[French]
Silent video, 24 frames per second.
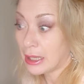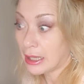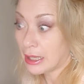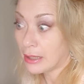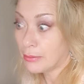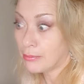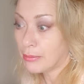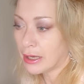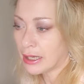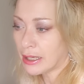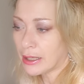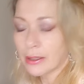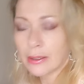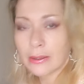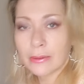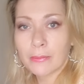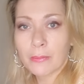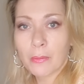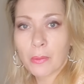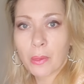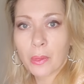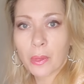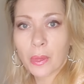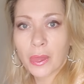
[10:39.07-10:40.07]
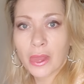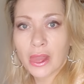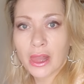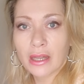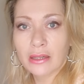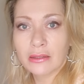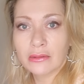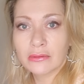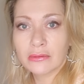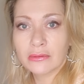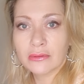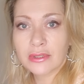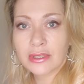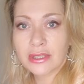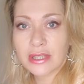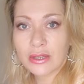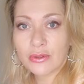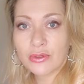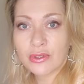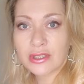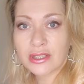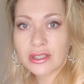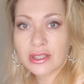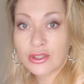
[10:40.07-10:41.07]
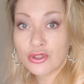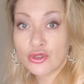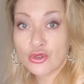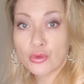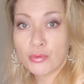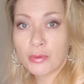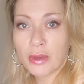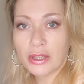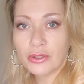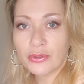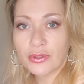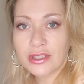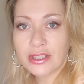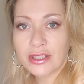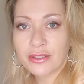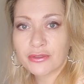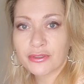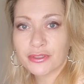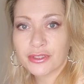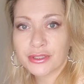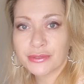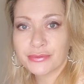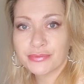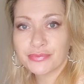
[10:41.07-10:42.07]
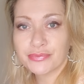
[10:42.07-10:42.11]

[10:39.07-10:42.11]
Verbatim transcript: eh ben, c'est aussi super nocif.